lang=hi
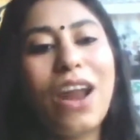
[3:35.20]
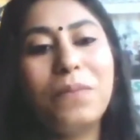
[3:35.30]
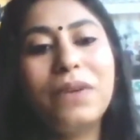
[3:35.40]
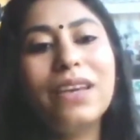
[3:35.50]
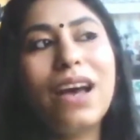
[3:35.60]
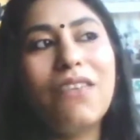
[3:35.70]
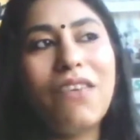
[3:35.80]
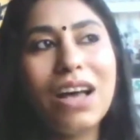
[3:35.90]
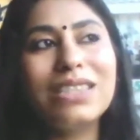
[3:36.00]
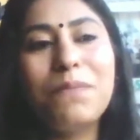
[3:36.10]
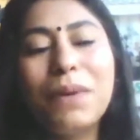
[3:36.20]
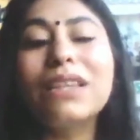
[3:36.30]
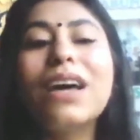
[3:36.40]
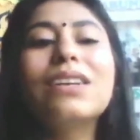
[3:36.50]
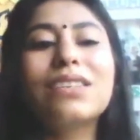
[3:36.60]
और आपकी आवाज से
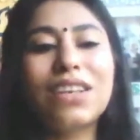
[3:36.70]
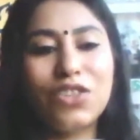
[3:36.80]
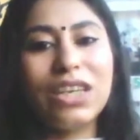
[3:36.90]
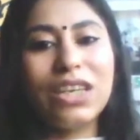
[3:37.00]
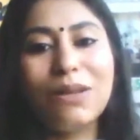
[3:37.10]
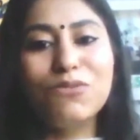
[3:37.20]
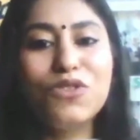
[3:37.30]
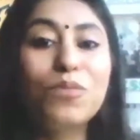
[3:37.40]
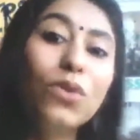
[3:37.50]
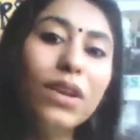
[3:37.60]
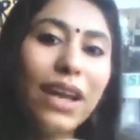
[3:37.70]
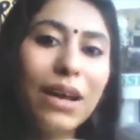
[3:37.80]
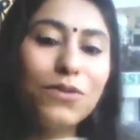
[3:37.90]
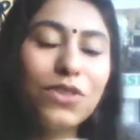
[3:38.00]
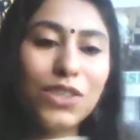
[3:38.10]
पता लगना चाहिए कि आप जो बोल
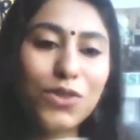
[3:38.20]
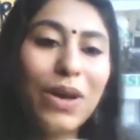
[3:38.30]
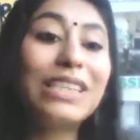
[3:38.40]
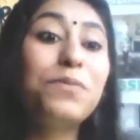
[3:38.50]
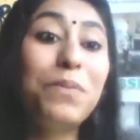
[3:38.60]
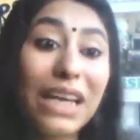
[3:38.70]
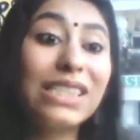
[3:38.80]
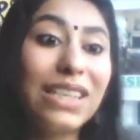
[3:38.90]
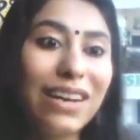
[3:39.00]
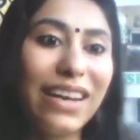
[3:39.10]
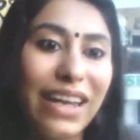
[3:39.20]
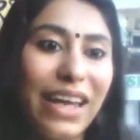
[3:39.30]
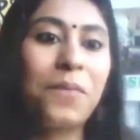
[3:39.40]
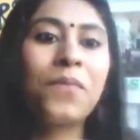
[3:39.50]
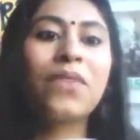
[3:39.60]
रहे हैं आप उस चीज को एक्सप्रेस कर
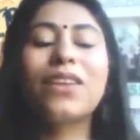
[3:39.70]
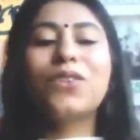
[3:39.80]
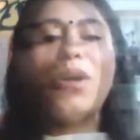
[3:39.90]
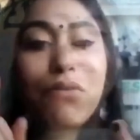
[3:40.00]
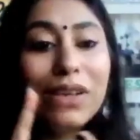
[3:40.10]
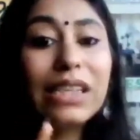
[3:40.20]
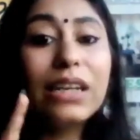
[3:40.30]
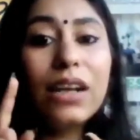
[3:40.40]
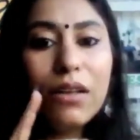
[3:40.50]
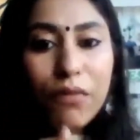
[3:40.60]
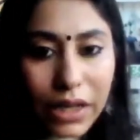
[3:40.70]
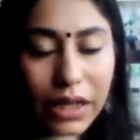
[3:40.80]
रहे हैं ये आपकी फिजिकल